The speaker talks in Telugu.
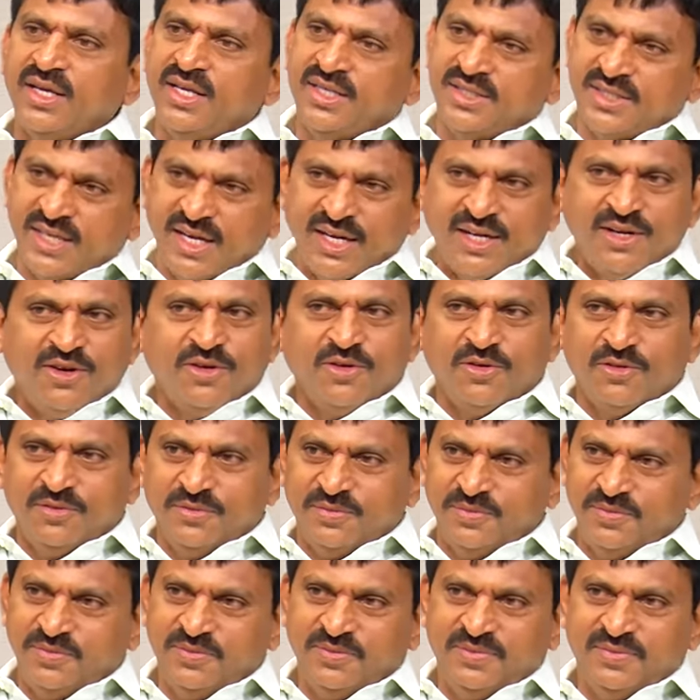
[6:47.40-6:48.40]
ఈ సెడ్ నో
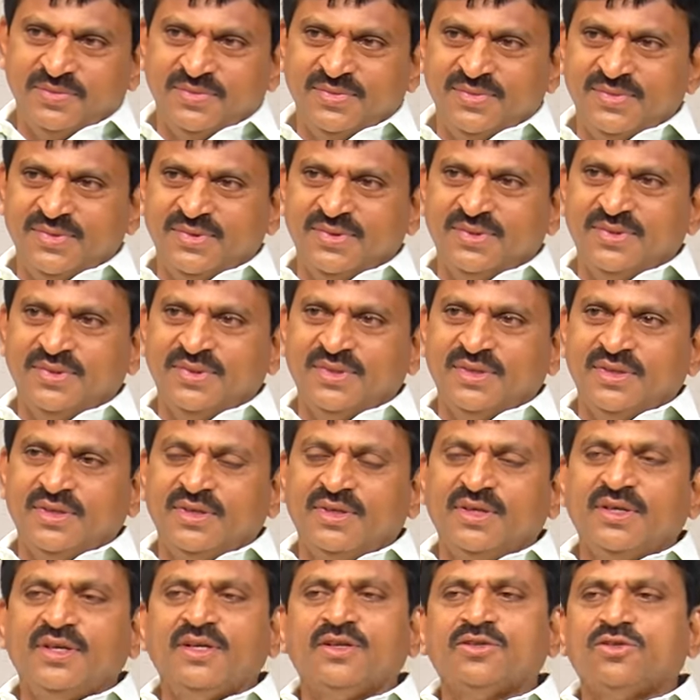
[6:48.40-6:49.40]

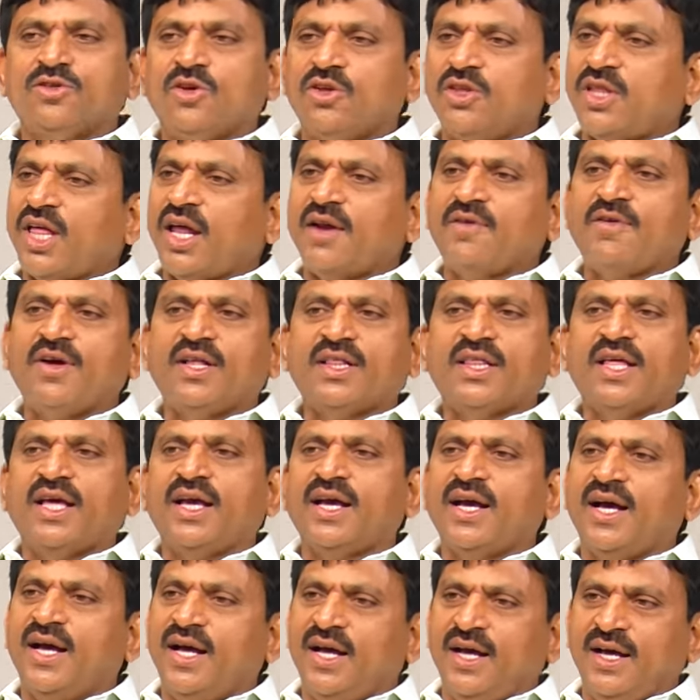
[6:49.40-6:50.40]
సో తర్వాత
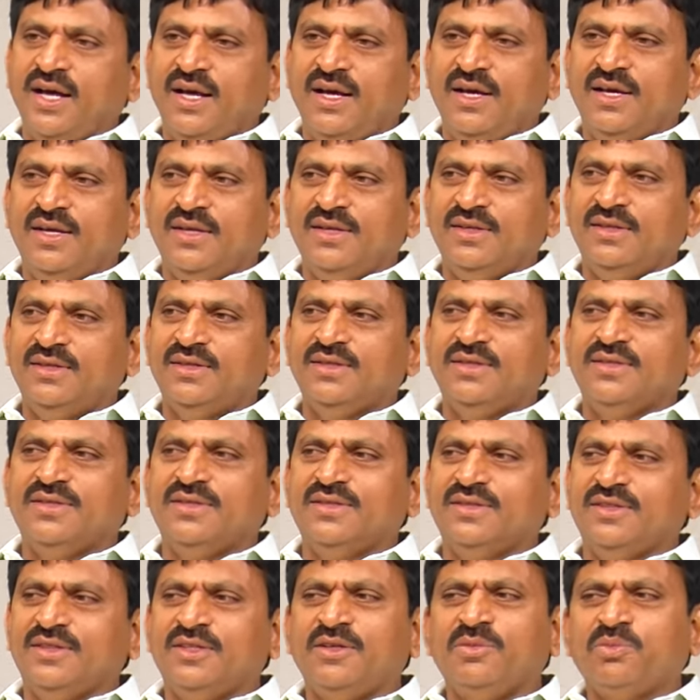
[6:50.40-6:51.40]
ఇక
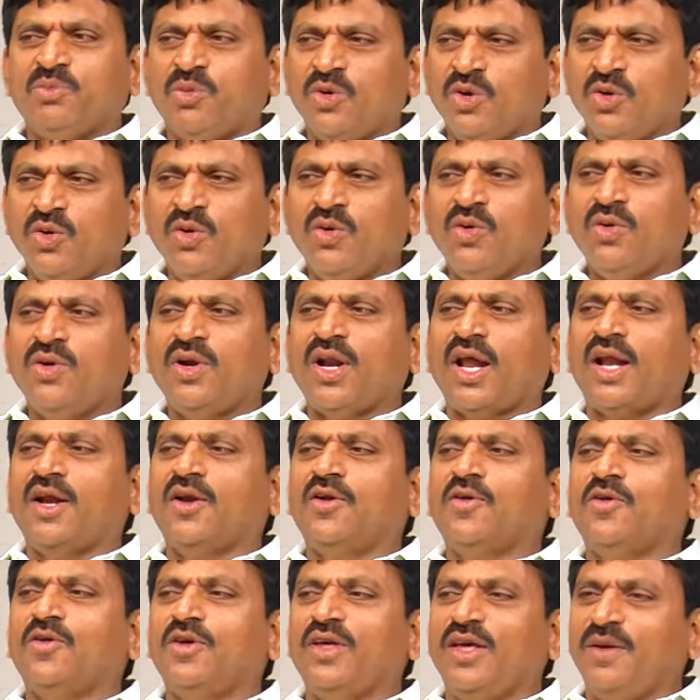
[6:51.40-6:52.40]
ఇప్పుడు
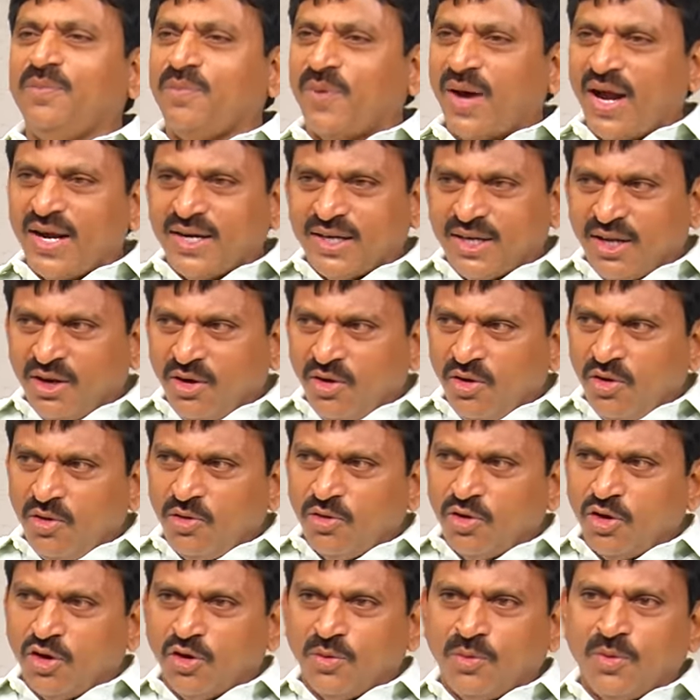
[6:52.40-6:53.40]
నన్ను ఈ పార్టీలో
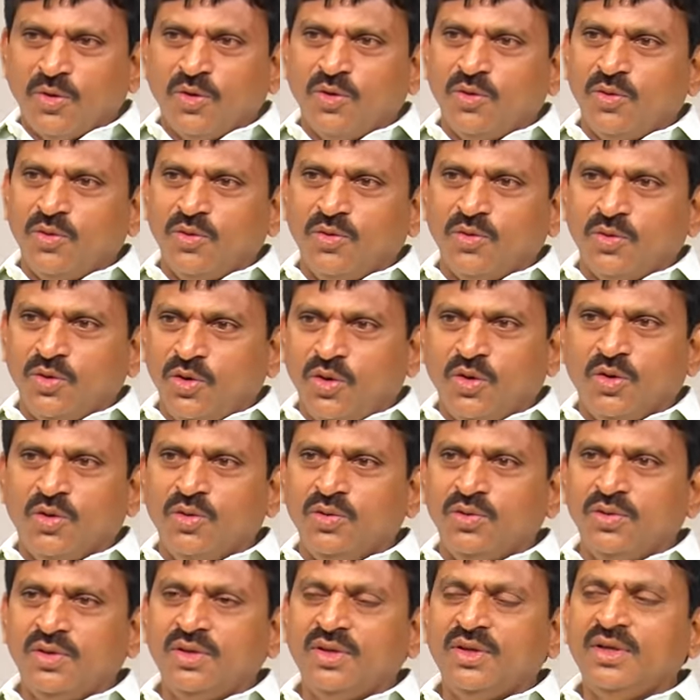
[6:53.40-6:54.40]
ఉండము ఉండు
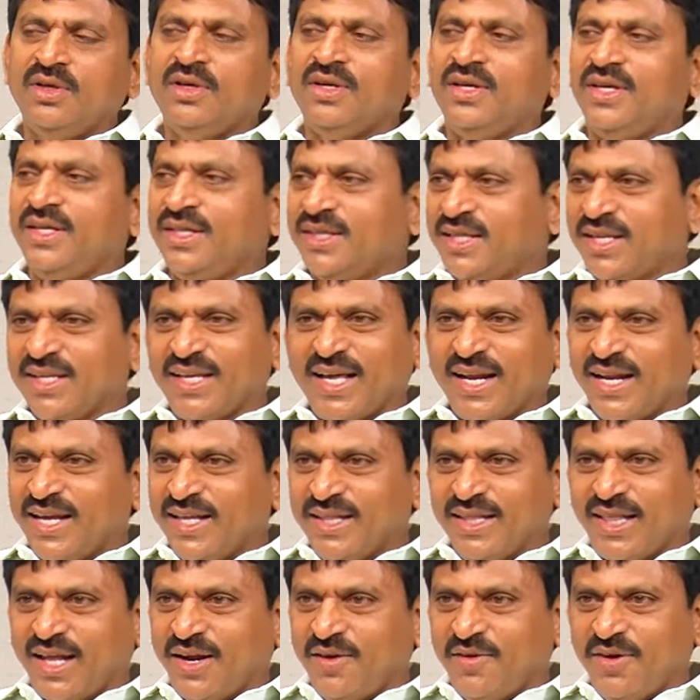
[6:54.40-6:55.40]
ఇంత
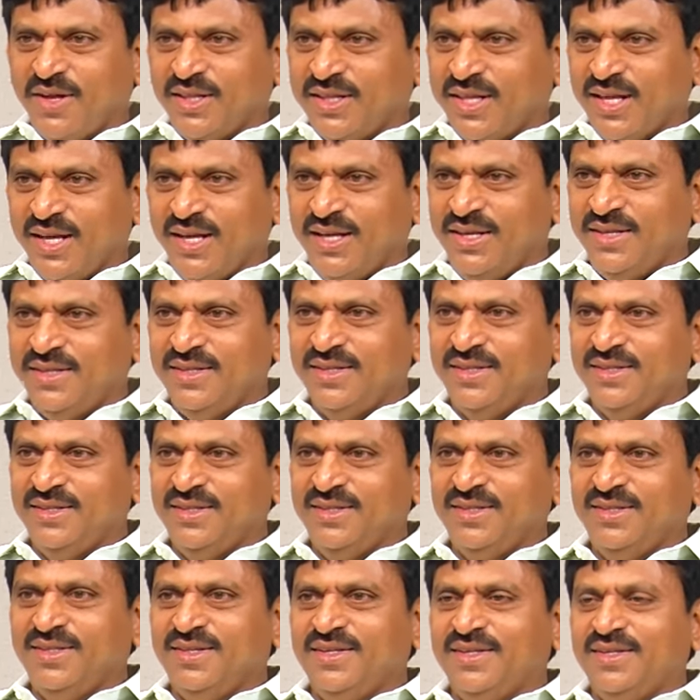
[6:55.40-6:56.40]
జరిగిన తర్వాత
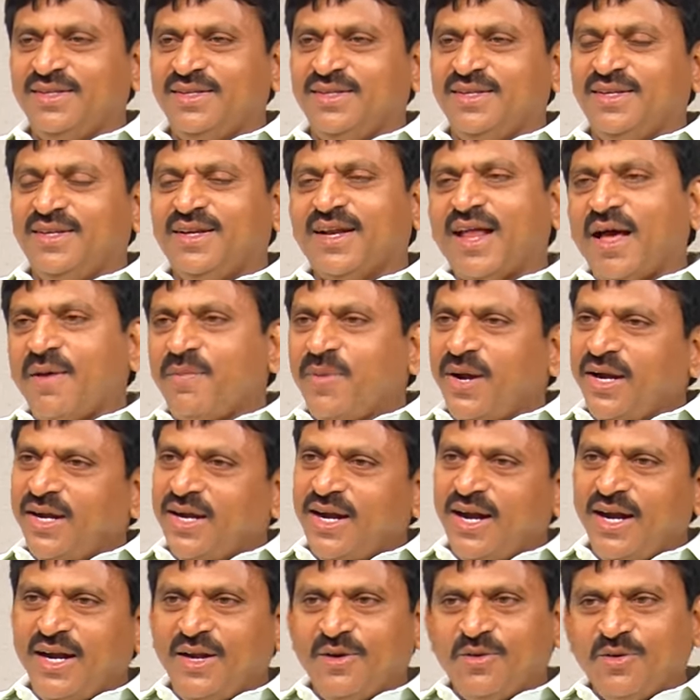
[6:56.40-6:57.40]
నా
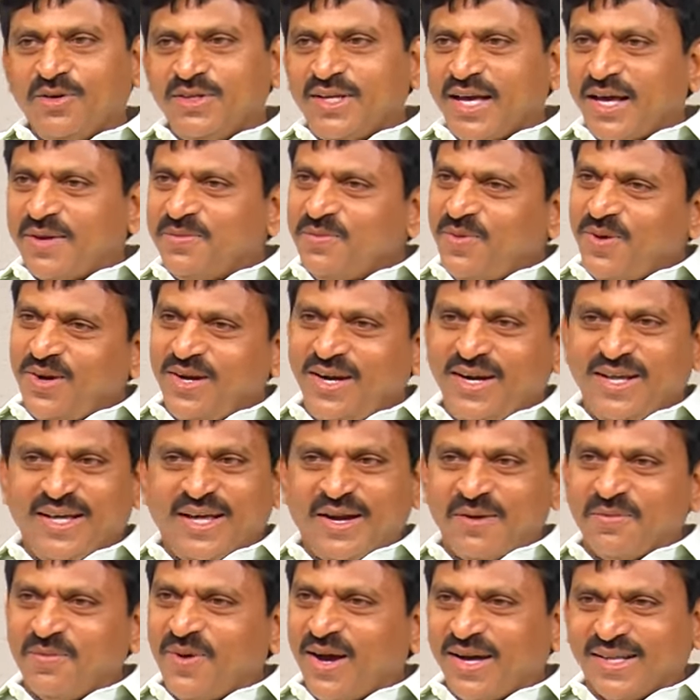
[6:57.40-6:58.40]
మెంటాలిటీ కూడా జగన్మోహన్ రెడ్డి
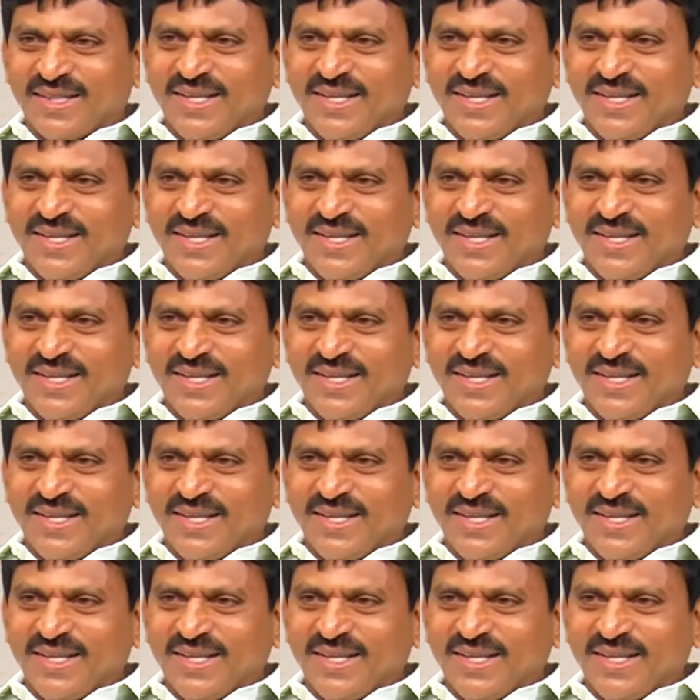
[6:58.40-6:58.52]
గారికి బాగా